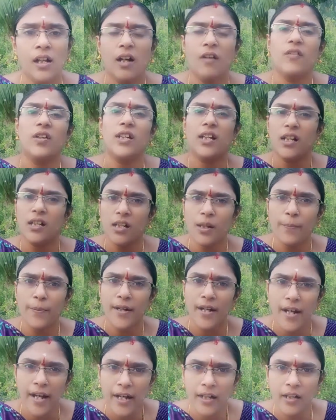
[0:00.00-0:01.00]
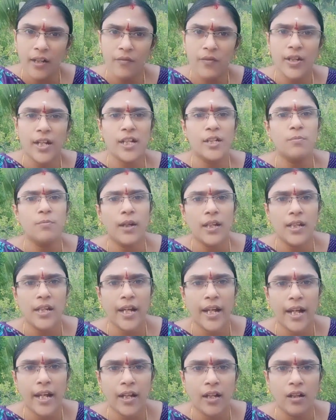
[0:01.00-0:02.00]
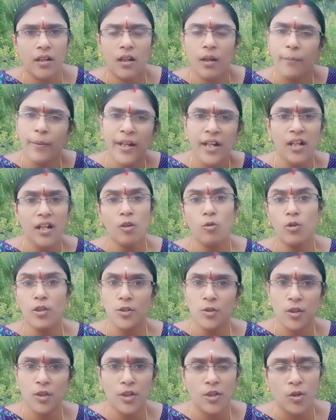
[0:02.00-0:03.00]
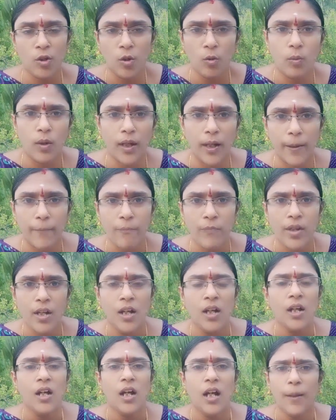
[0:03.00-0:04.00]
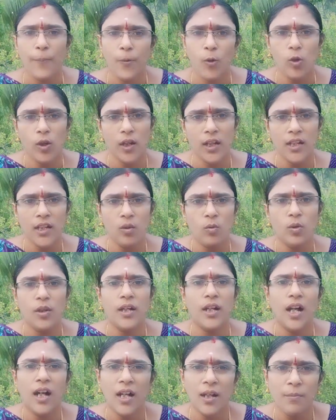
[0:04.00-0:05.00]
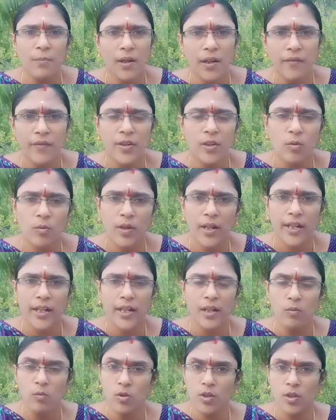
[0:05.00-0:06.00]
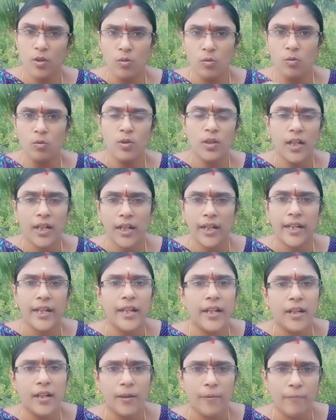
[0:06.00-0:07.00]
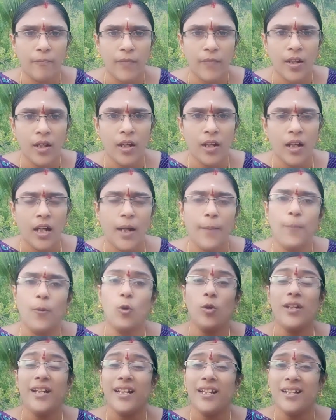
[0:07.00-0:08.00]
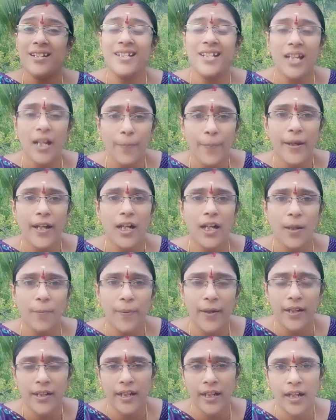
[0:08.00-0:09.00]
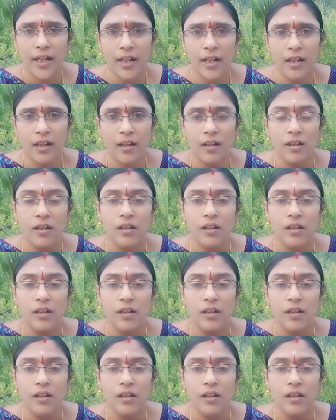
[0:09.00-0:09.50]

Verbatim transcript: அவங்க தாத்தா பண்ணுற ஆக்டிவிட்டீஸ் மாதிரியே இருக்குது அப்படின்லாம் கூட சொல்லி சொல்லுவாங்க அப்போது அந்த ஒரு ஆன்மாவினுடைய ஒரு கூறு அங்கே இருக்குது அப்போது இது சில பேருக்கு பார்த்திங்கன்னா